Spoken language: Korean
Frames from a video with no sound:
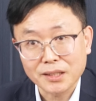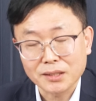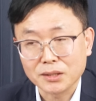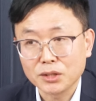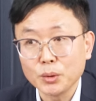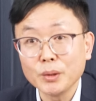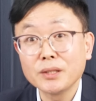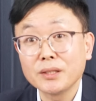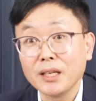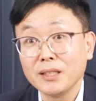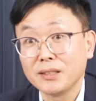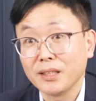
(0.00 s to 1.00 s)
사실 스윙
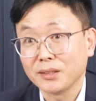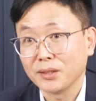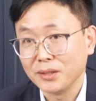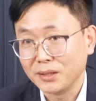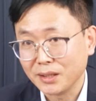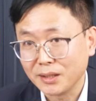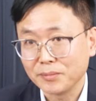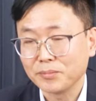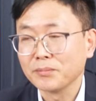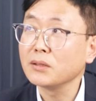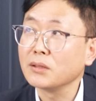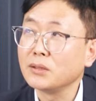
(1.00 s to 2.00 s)
스테이트에서 이제
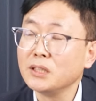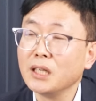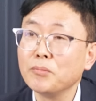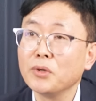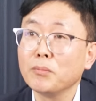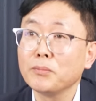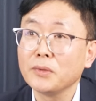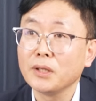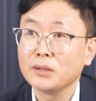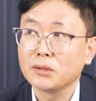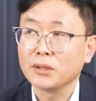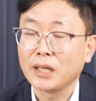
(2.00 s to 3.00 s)
지난번
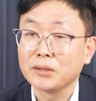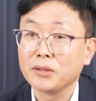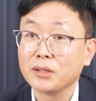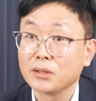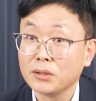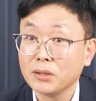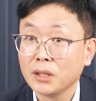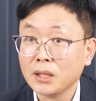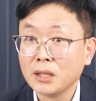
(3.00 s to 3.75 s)
대선에서는